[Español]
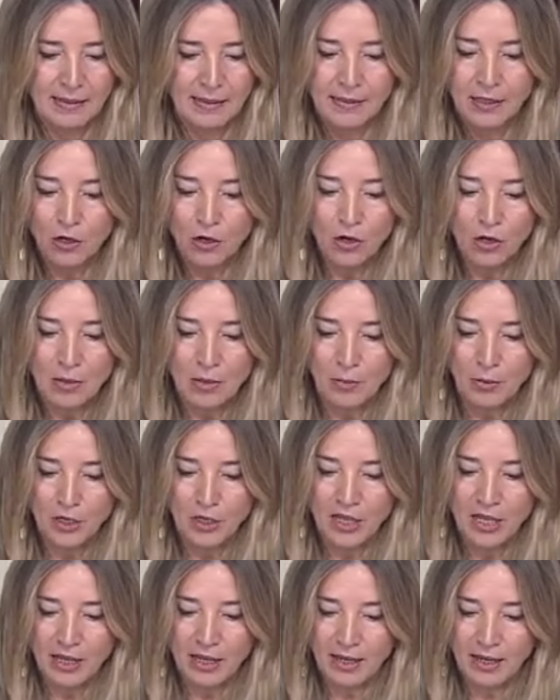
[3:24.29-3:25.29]
Dijo que
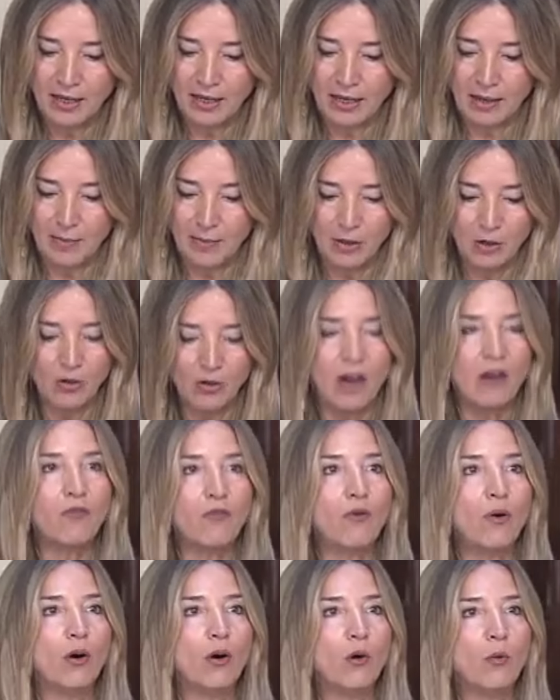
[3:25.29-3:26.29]
ponía la mano en el
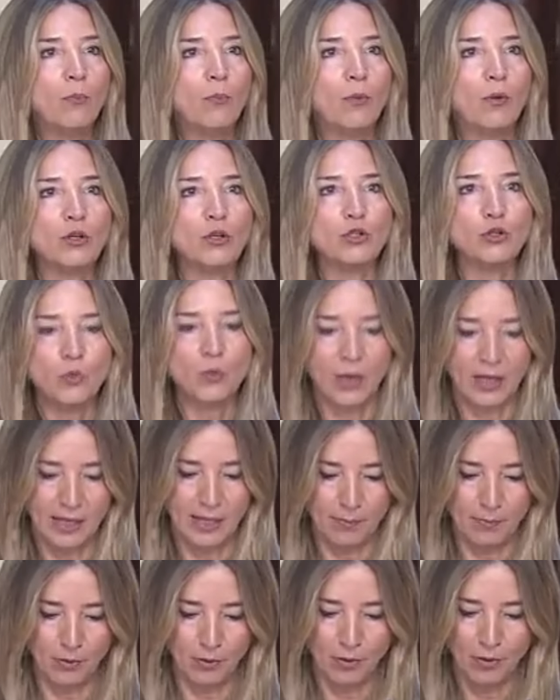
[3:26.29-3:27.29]
fuego por su
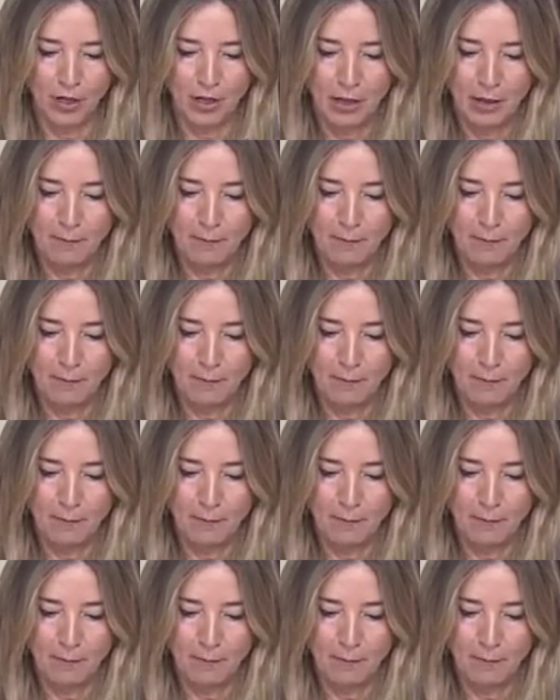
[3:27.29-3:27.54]
equipo,